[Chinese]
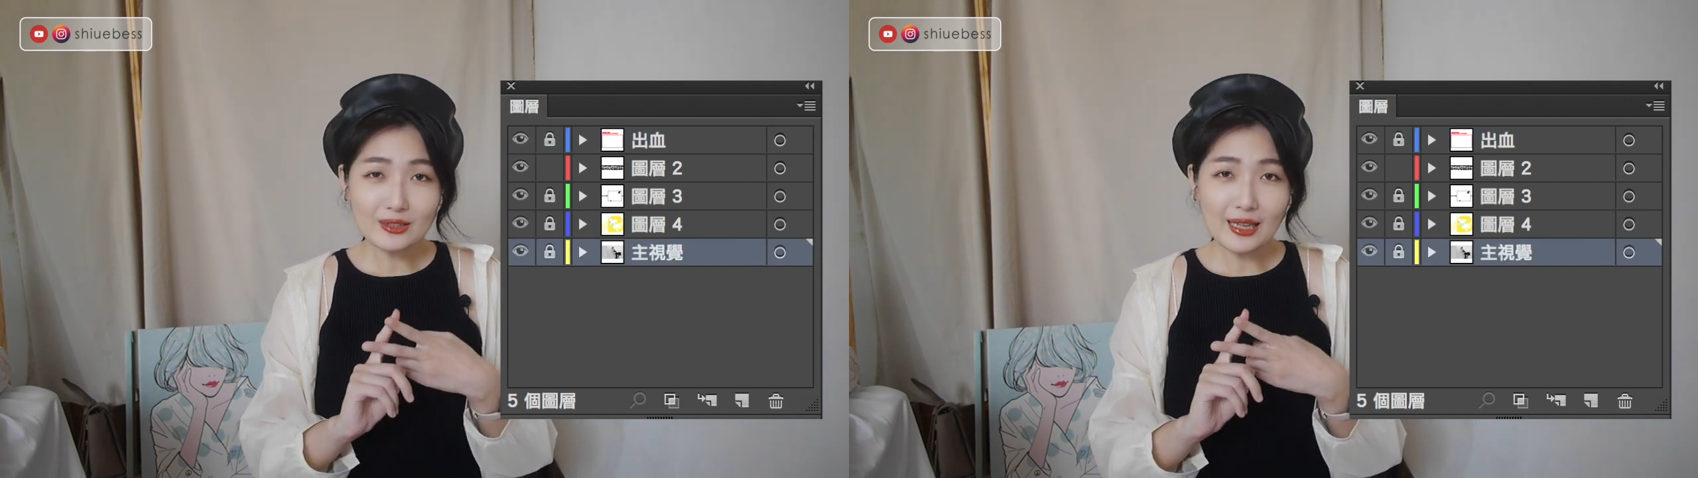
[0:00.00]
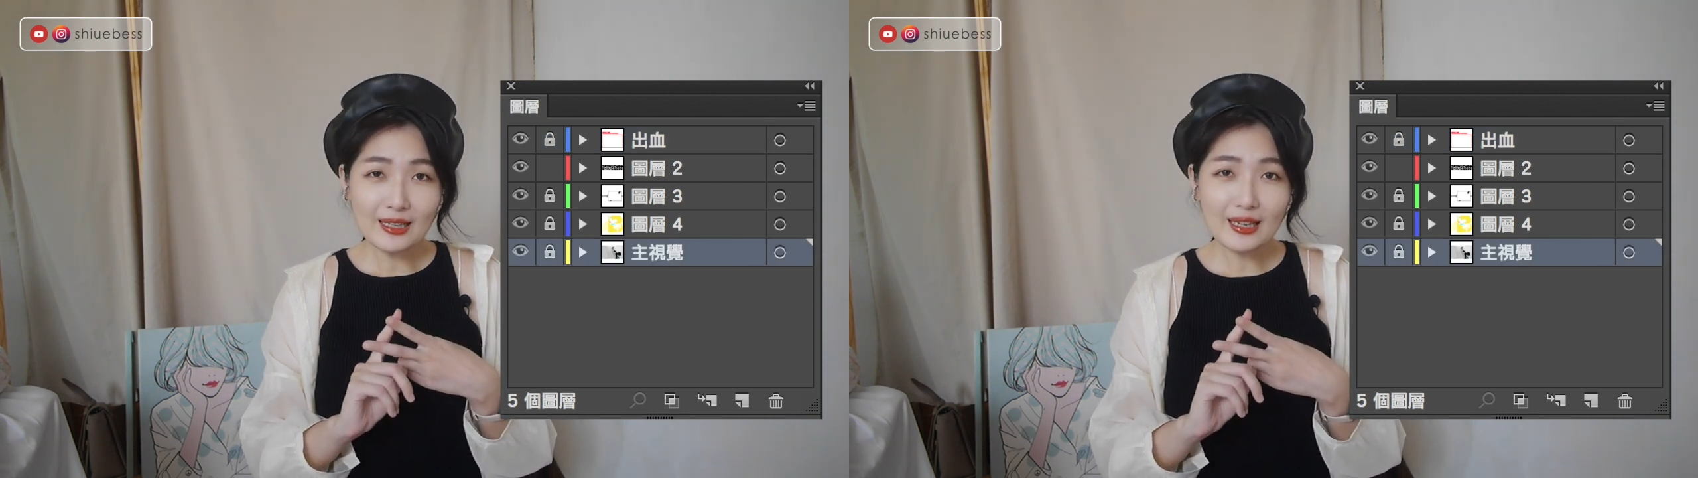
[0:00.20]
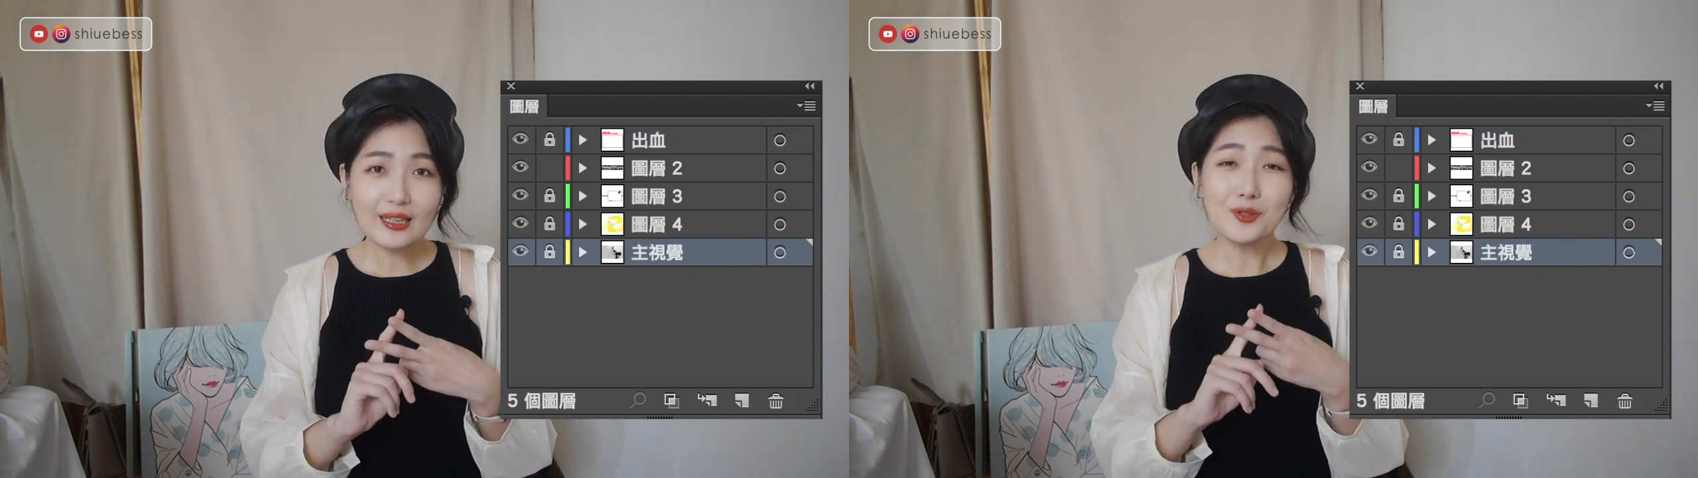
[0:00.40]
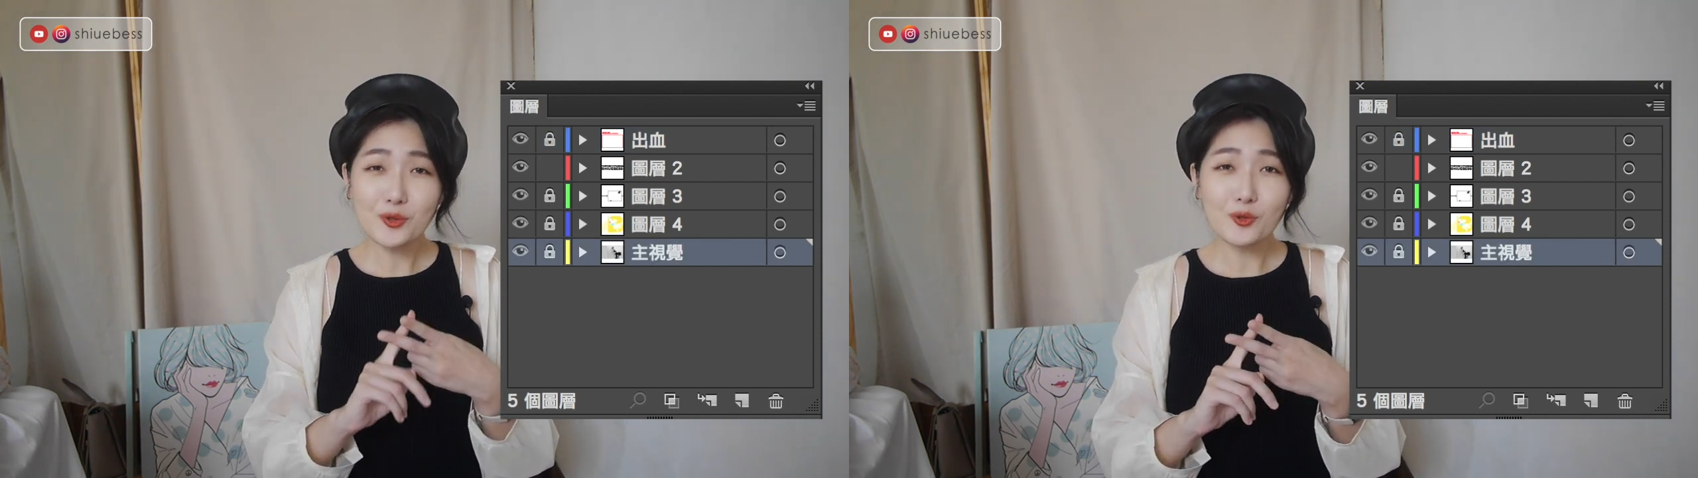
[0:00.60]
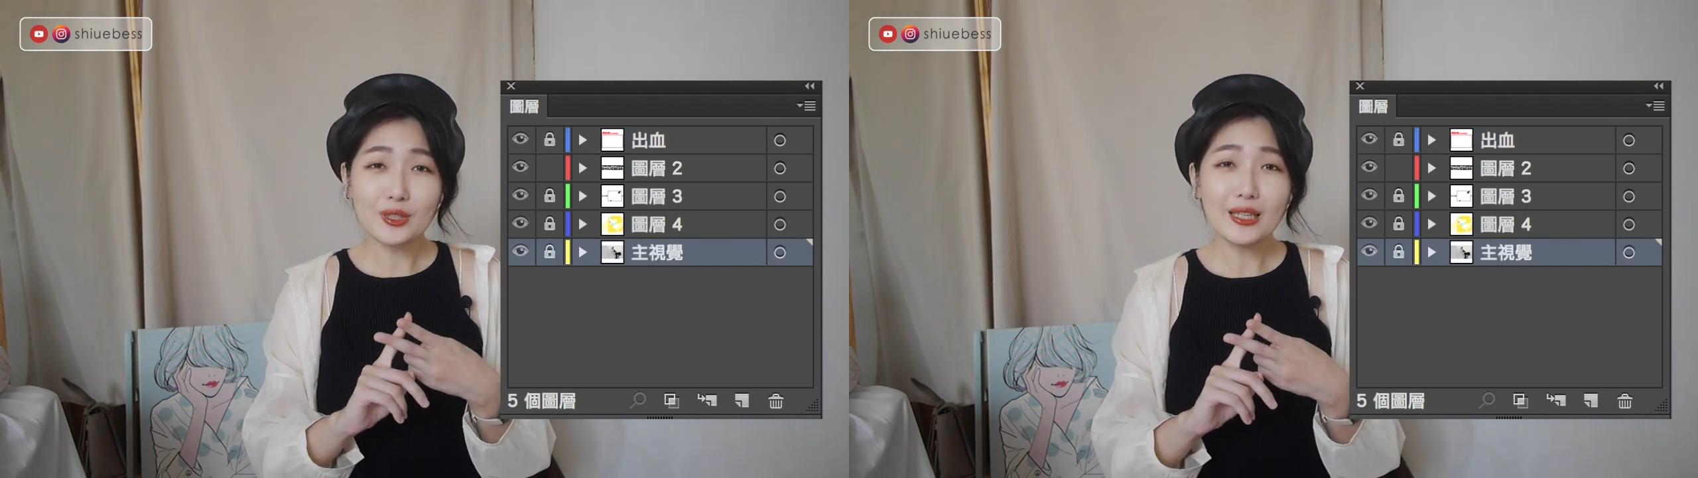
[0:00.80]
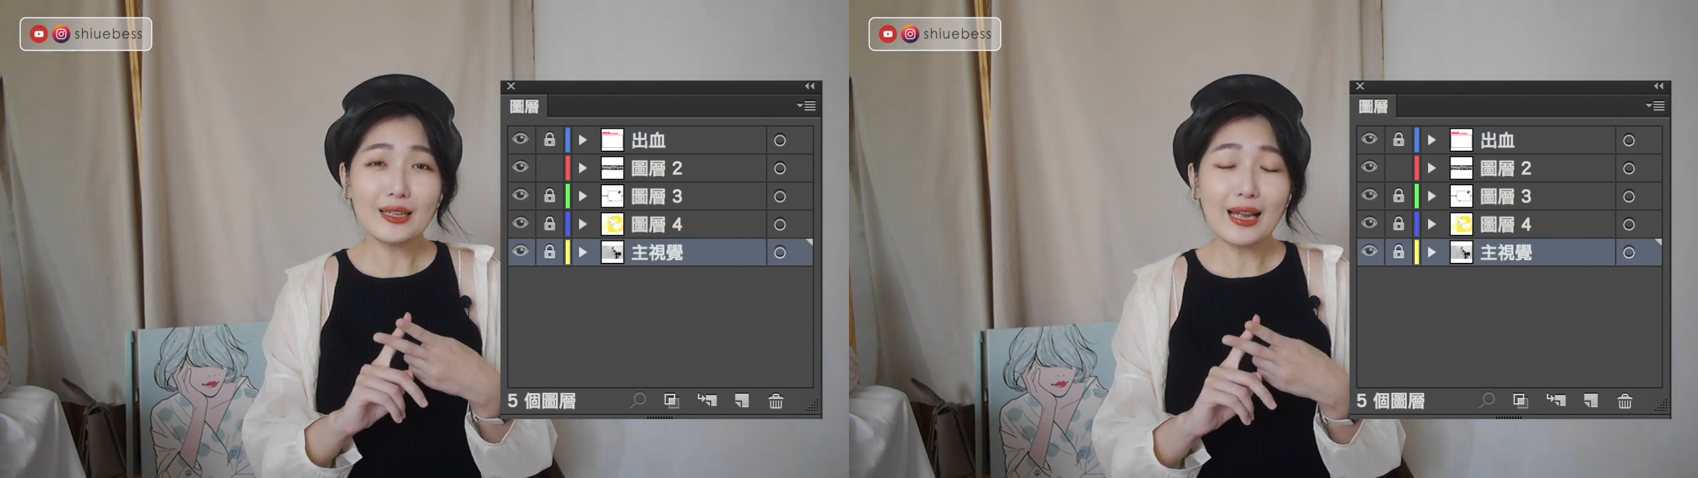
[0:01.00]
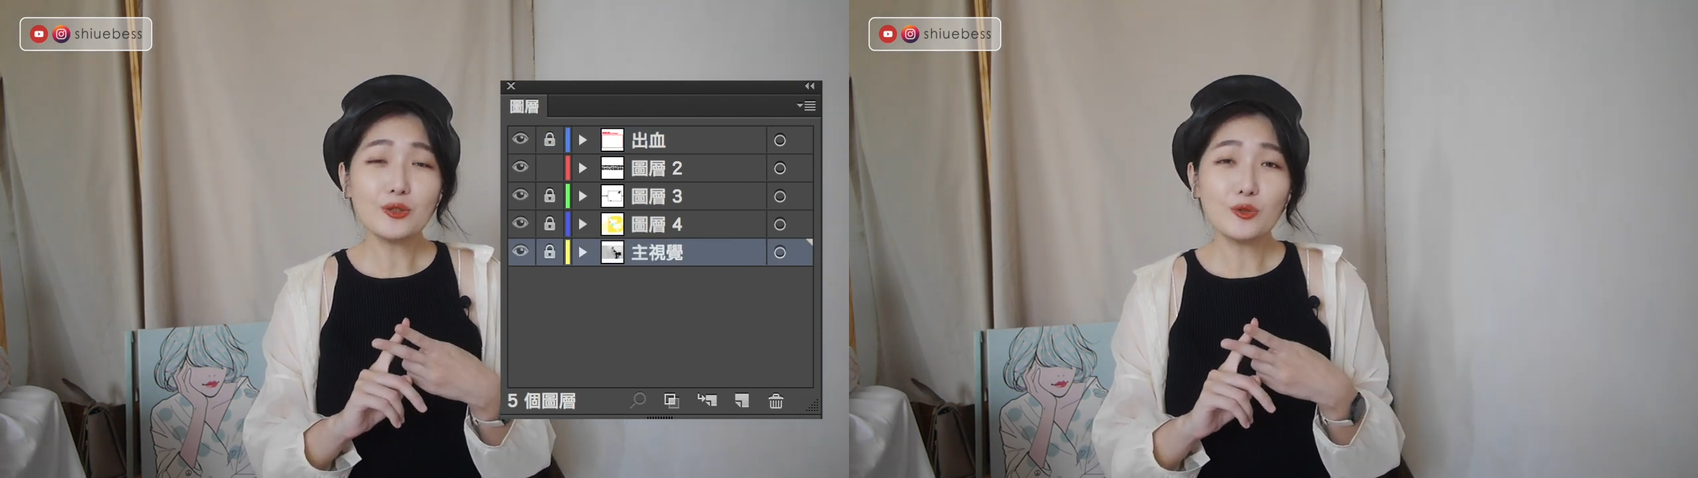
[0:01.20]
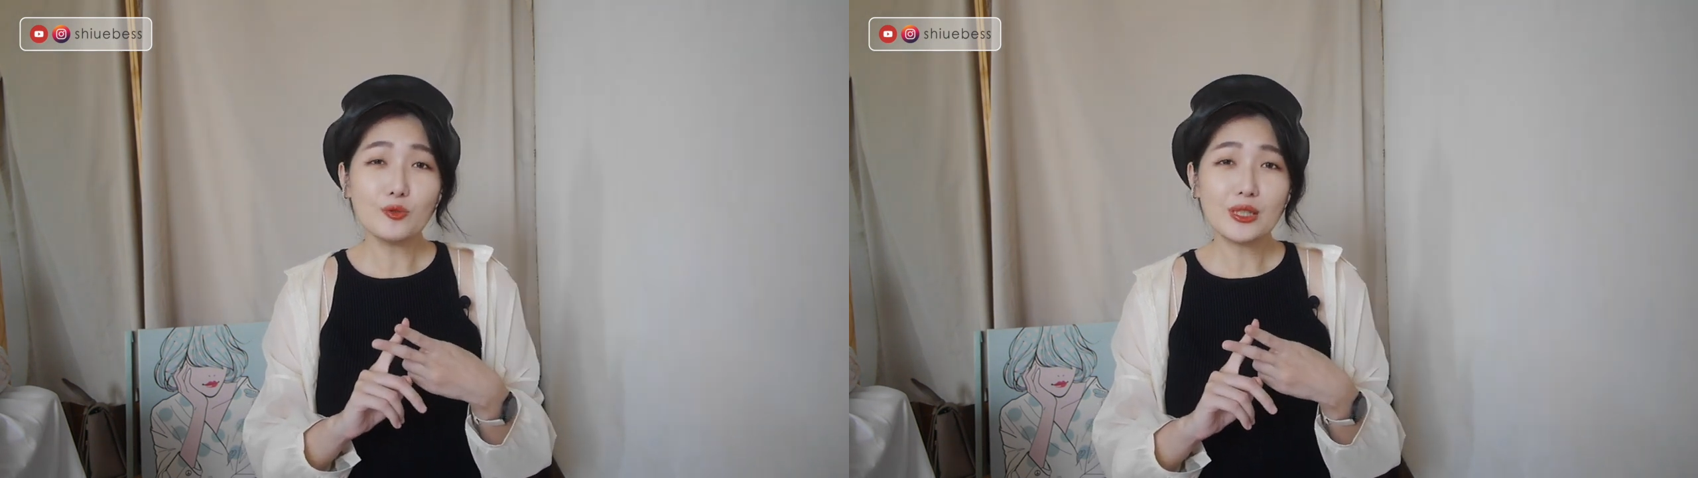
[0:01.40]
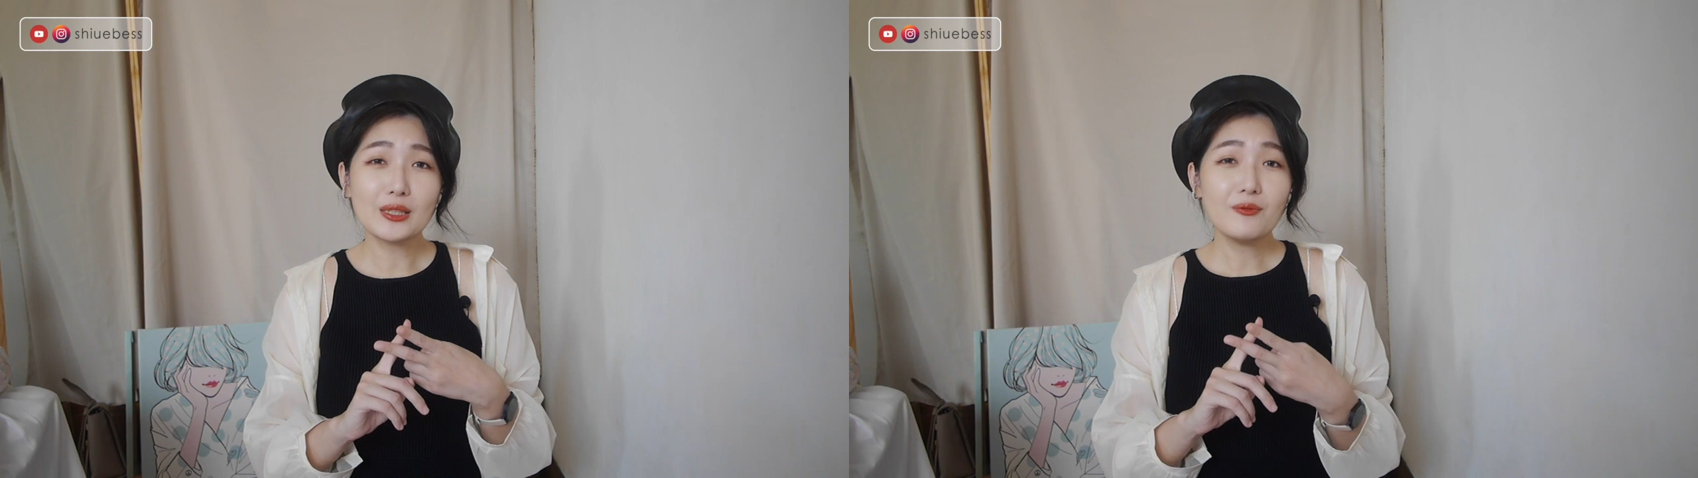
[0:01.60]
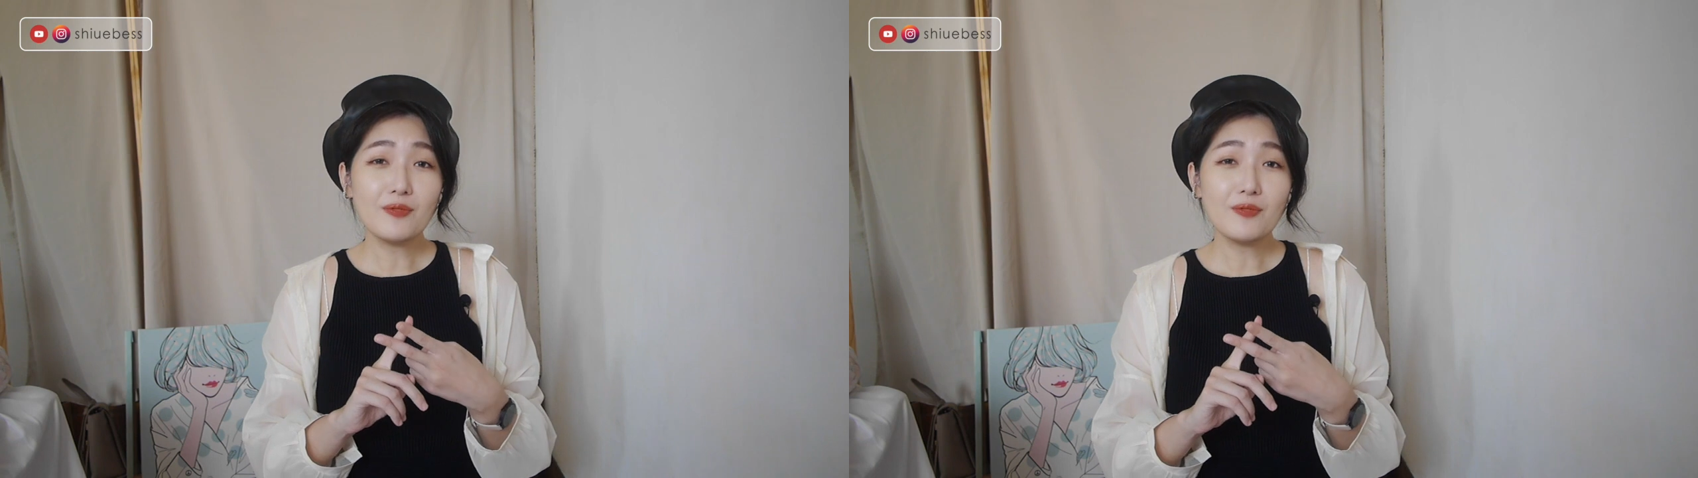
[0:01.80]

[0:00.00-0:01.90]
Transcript: 它可以锁定该图层，